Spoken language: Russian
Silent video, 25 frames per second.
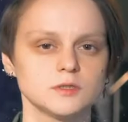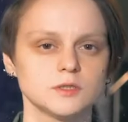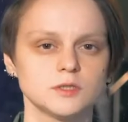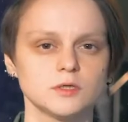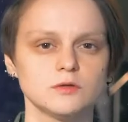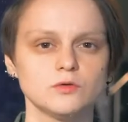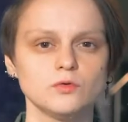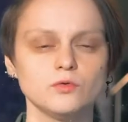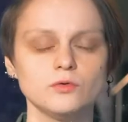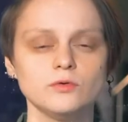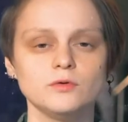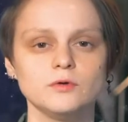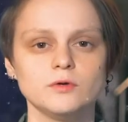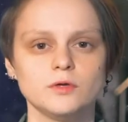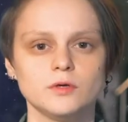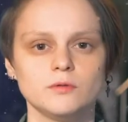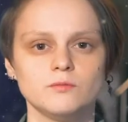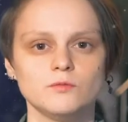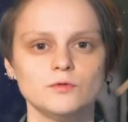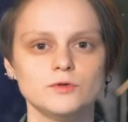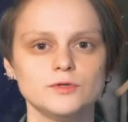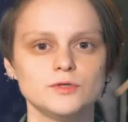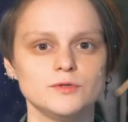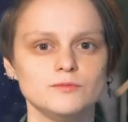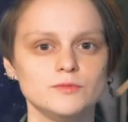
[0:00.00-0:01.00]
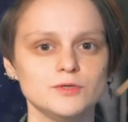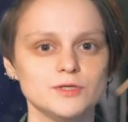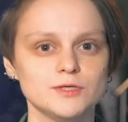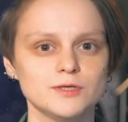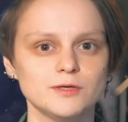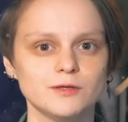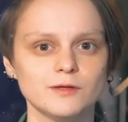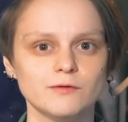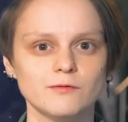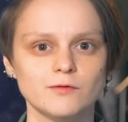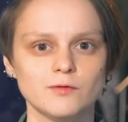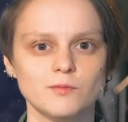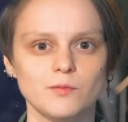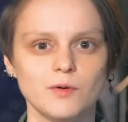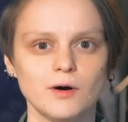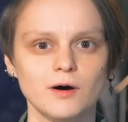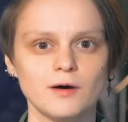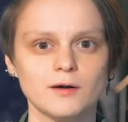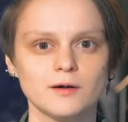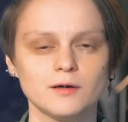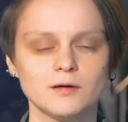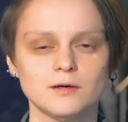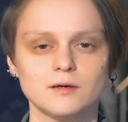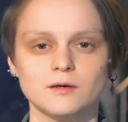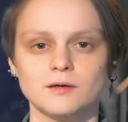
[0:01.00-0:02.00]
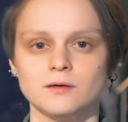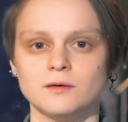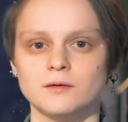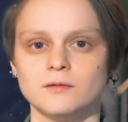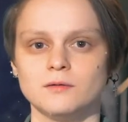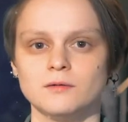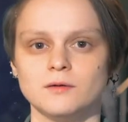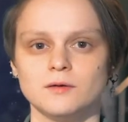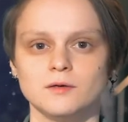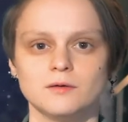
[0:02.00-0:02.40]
Сотрудники мультимедийного парка